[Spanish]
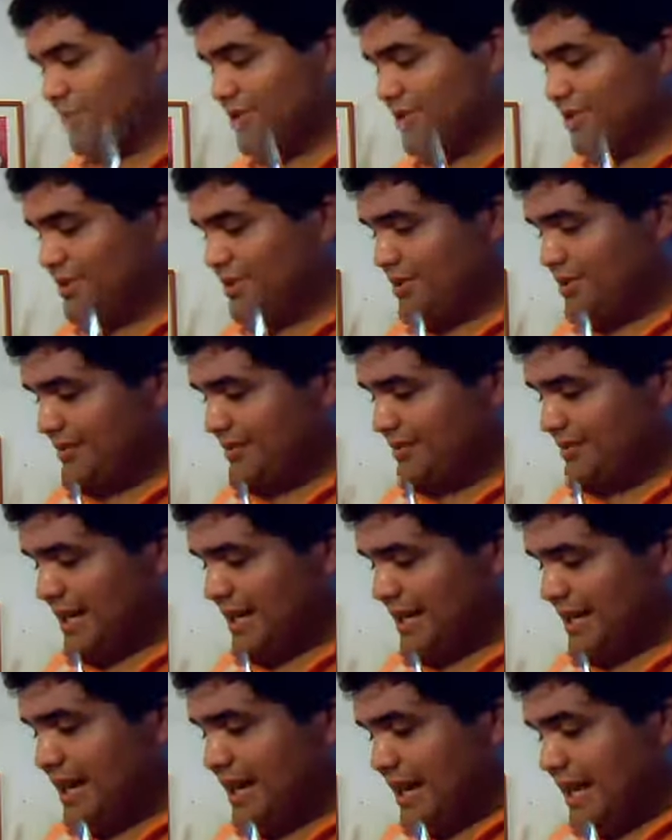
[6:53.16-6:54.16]
en nuestro vino de la
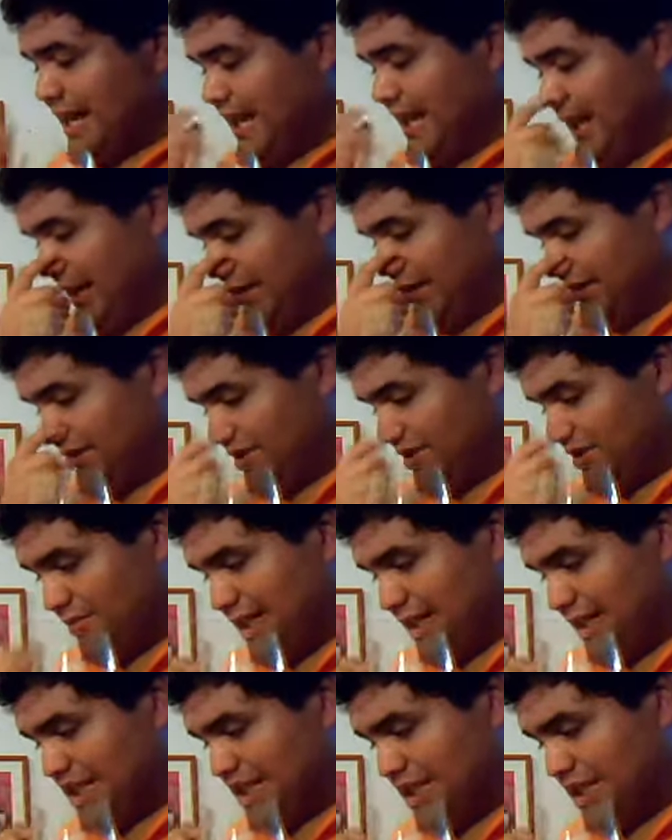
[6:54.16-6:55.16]
semana, el Greg
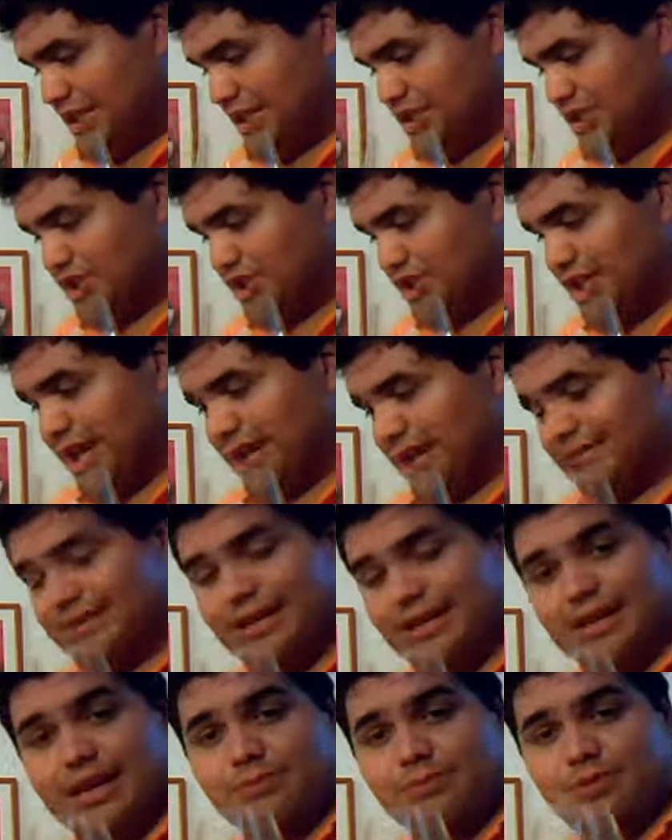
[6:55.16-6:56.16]
Norman eh,
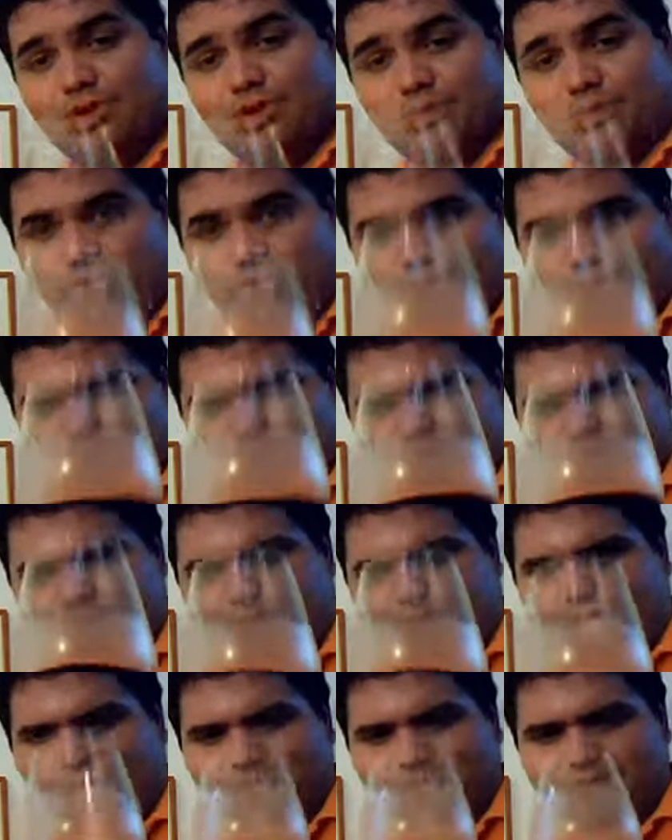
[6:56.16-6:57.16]
de la Limestone Coast.
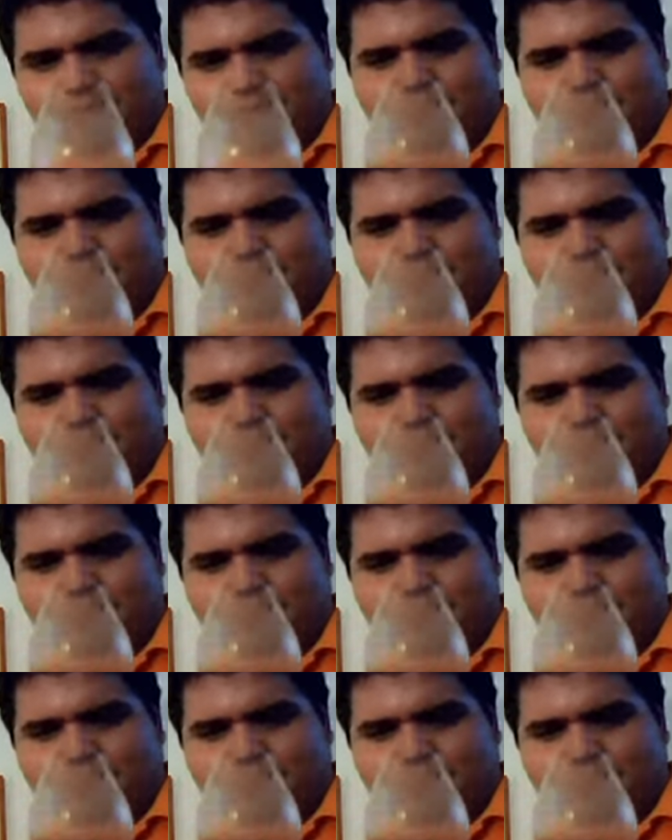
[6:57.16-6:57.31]
Salud.